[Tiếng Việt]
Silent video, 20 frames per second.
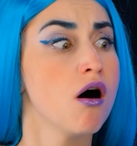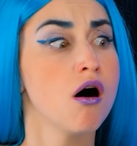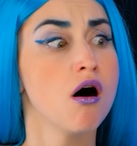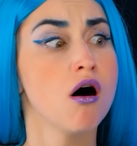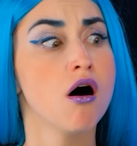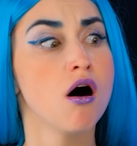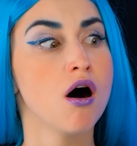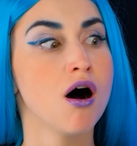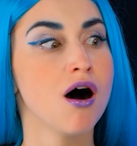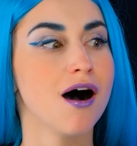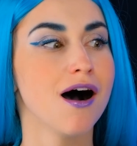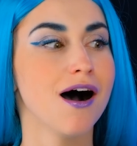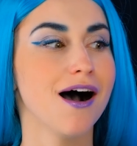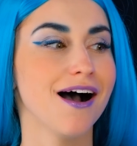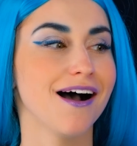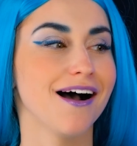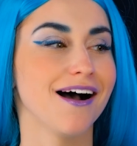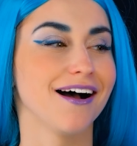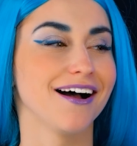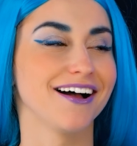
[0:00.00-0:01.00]
Tại
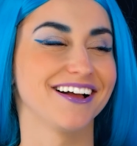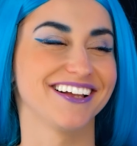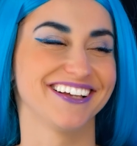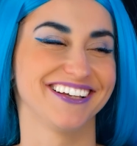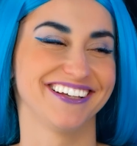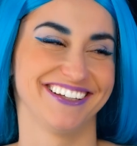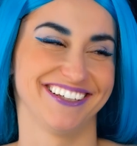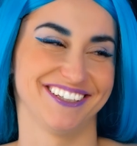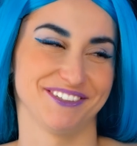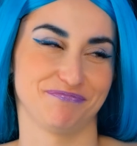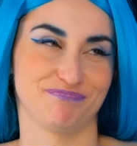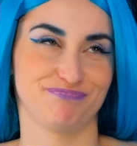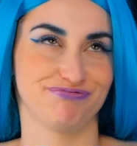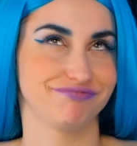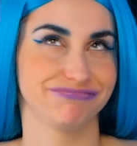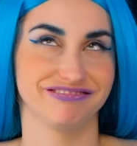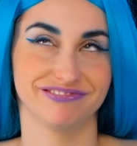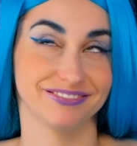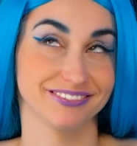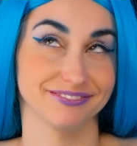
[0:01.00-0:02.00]
sao tớ lại có sâu
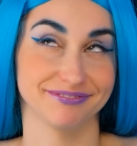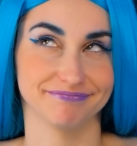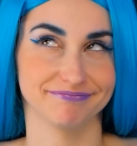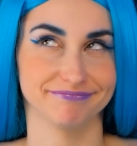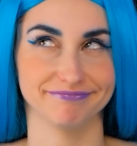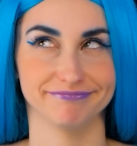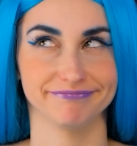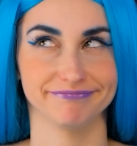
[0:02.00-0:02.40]
trong kẹo của